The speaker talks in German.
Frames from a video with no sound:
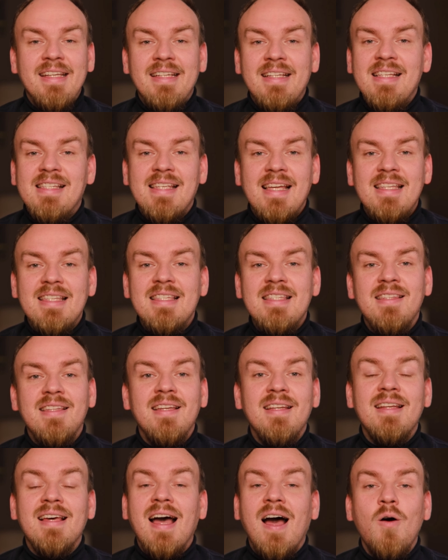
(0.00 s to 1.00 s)
die setzen
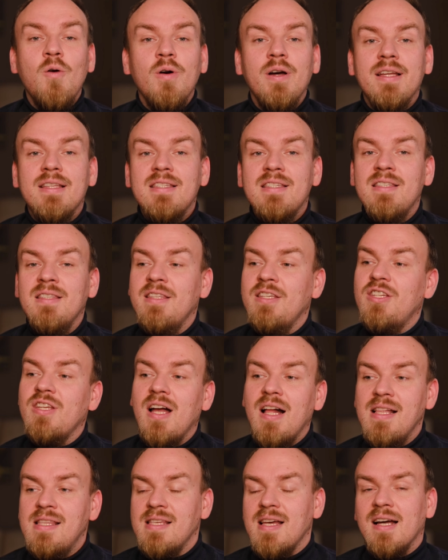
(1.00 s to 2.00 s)
den Rauch jetzt
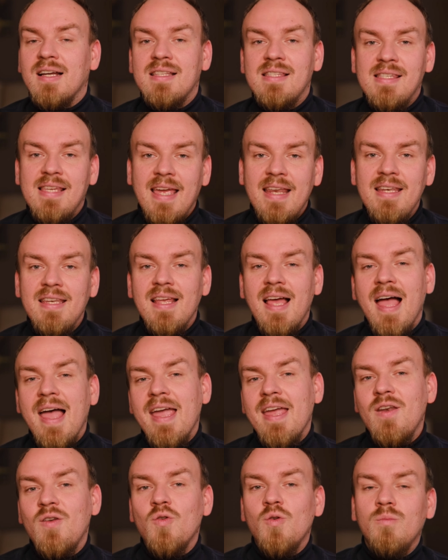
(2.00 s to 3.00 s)
nicht als Akzent ein,